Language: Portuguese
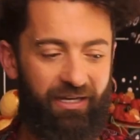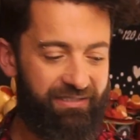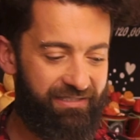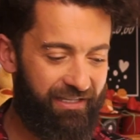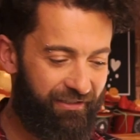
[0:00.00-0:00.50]

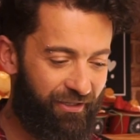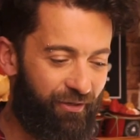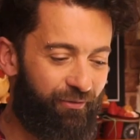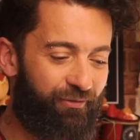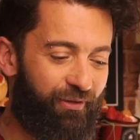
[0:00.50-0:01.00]

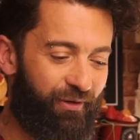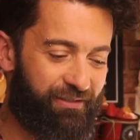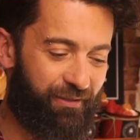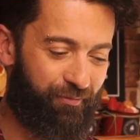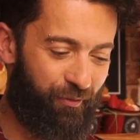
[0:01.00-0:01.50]
Acendeu, virou
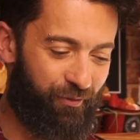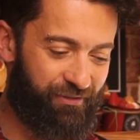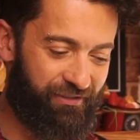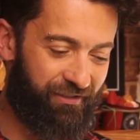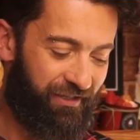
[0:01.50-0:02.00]
essa
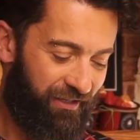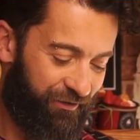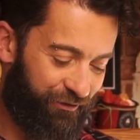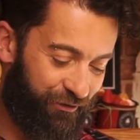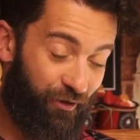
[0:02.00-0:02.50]
poça,
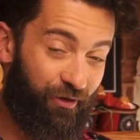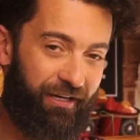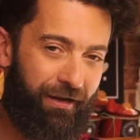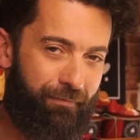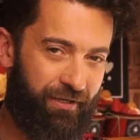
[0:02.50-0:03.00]

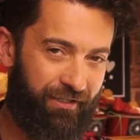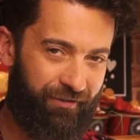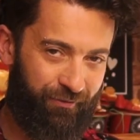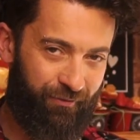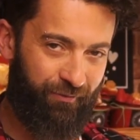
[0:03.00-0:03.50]
joga na
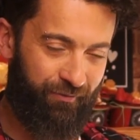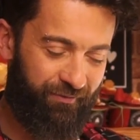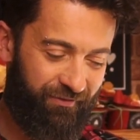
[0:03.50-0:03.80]
mão